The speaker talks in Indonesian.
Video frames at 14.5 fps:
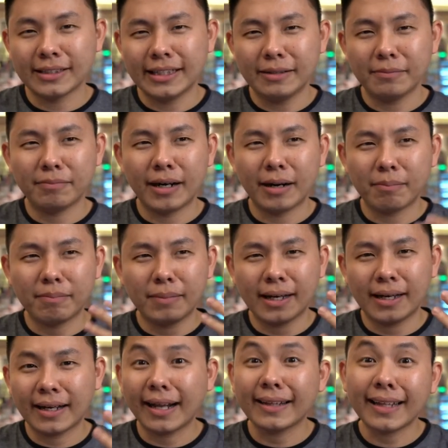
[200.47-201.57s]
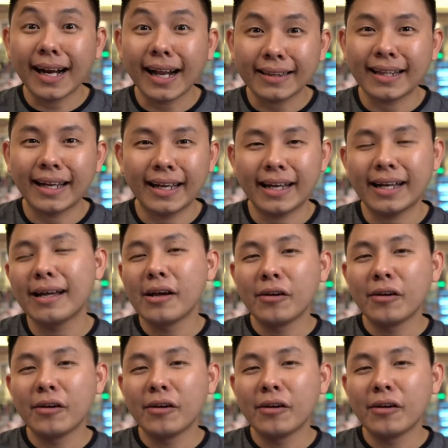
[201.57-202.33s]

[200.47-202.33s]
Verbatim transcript: Jadi berapa rata-rata ya